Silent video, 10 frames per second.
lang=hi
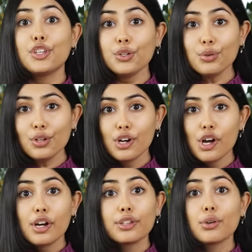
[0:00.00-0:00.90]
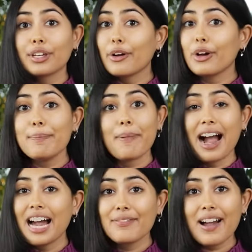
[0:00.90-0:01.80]
क्यों क्योंकि कोई
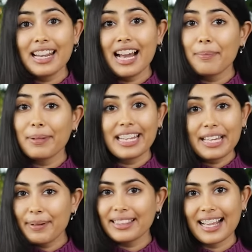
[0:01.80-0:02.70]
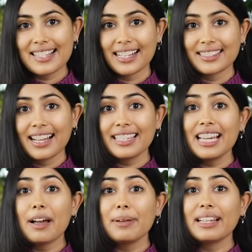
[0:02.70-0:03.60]
बाहर वाला हमें नहीं बता सकता
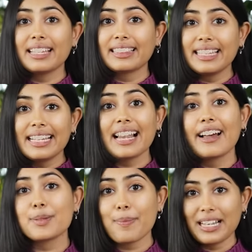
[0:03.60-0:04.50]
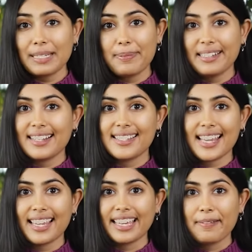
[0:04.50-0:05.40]
कि हमें कितने ग्लास पानी पीना
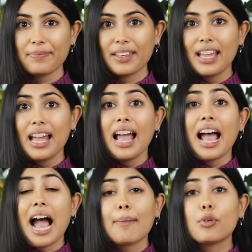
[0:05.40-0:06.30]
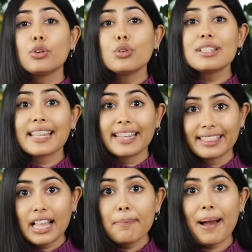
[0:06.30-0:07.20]
चाहिए आपको रोज़
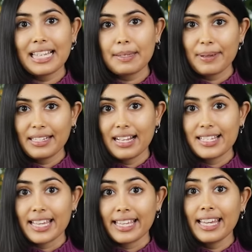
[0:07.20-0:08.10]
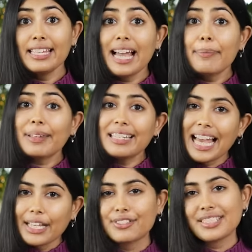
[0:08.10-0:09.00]
कितना पानी पीना चाहिए ये आपके
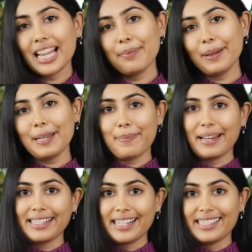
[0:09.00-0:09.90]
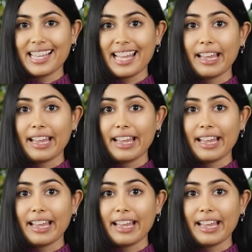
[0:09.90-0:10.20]
लाइफस्टाइल पे डिपेंड करता